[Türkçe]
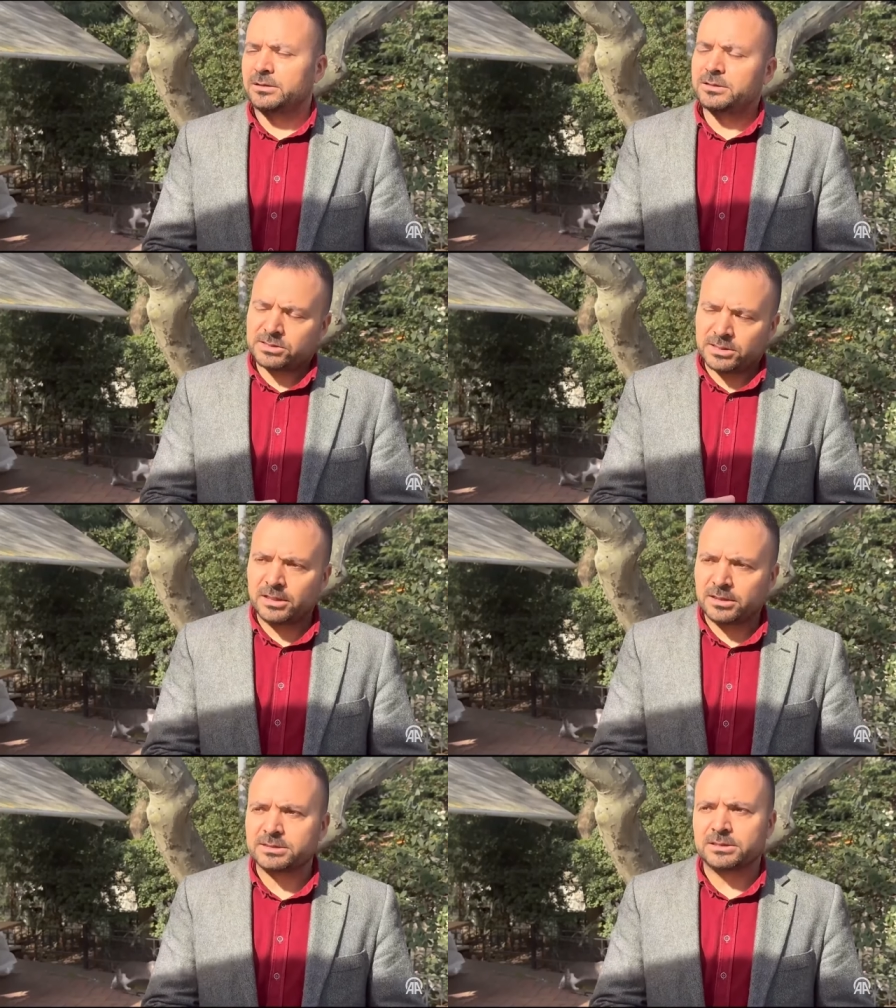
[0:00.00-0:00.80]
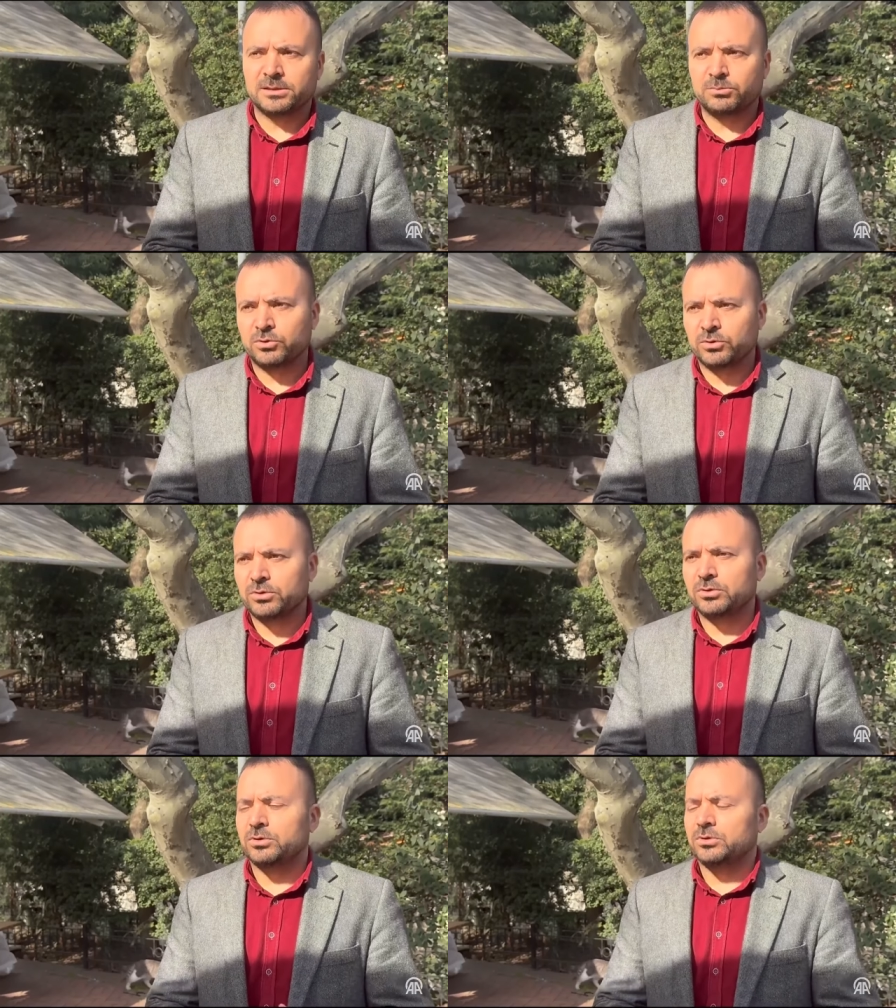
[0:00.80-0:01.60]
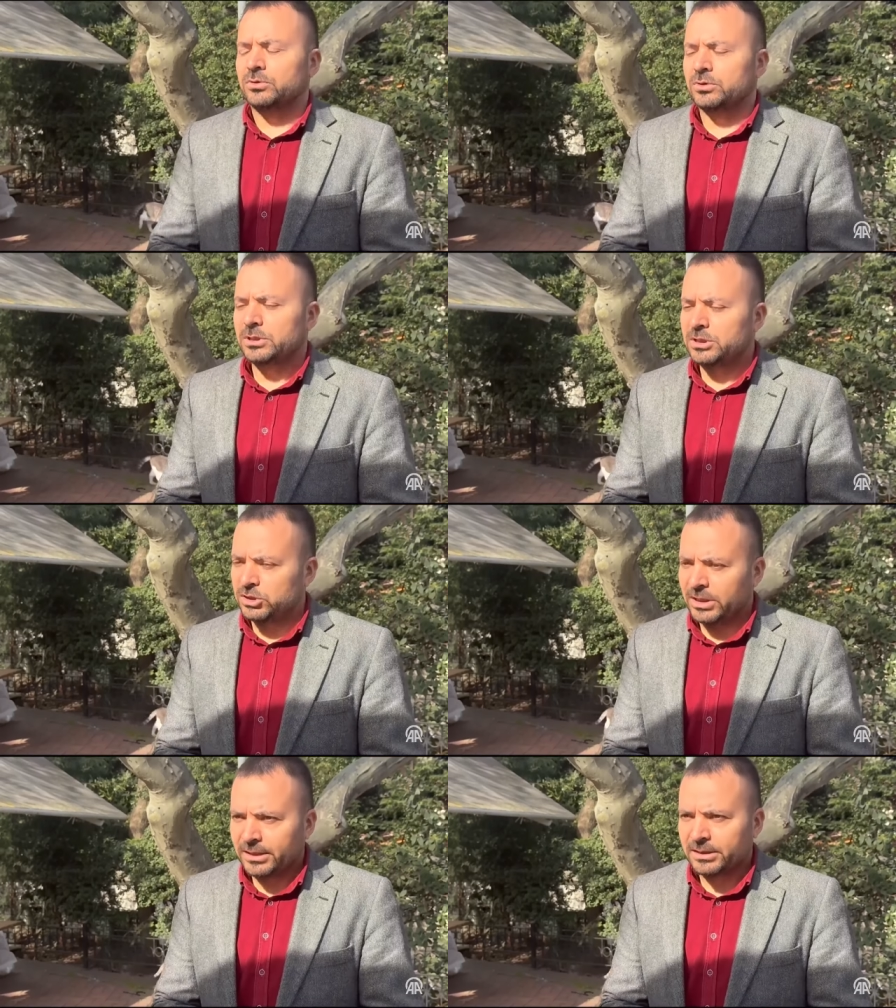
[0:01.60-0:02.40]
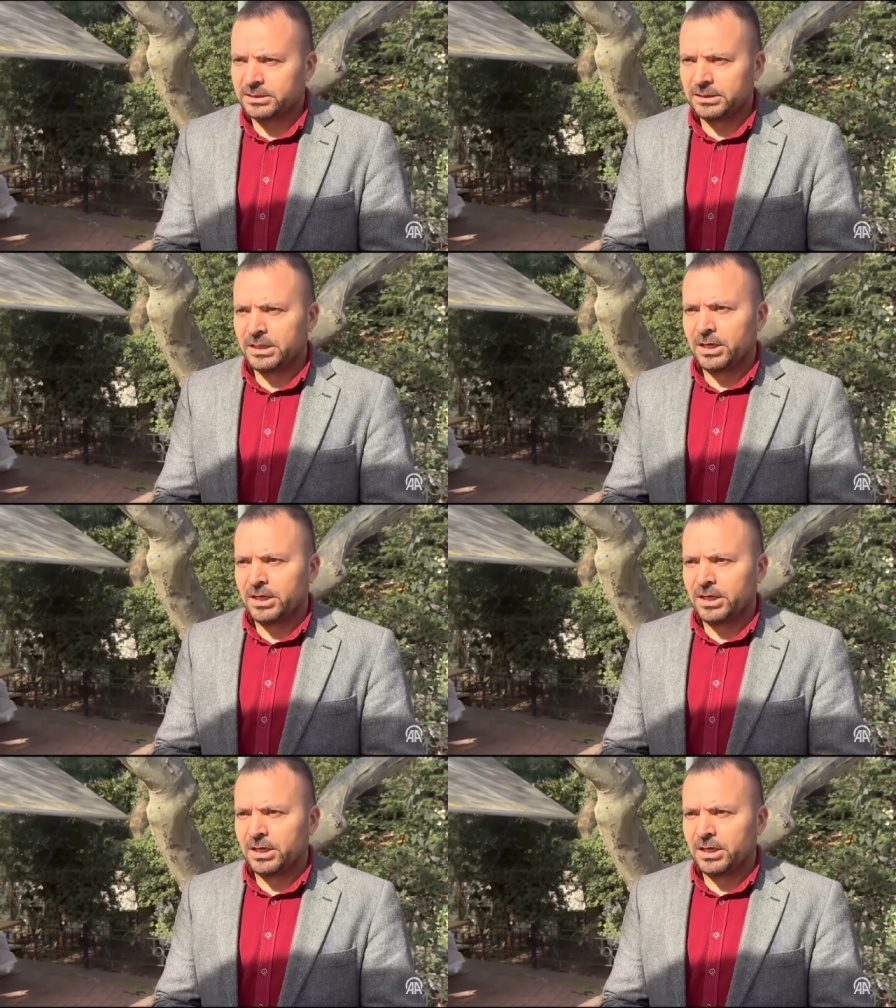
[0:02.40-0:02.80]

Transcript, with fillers: İsrail asıllı bu o, kişi aradı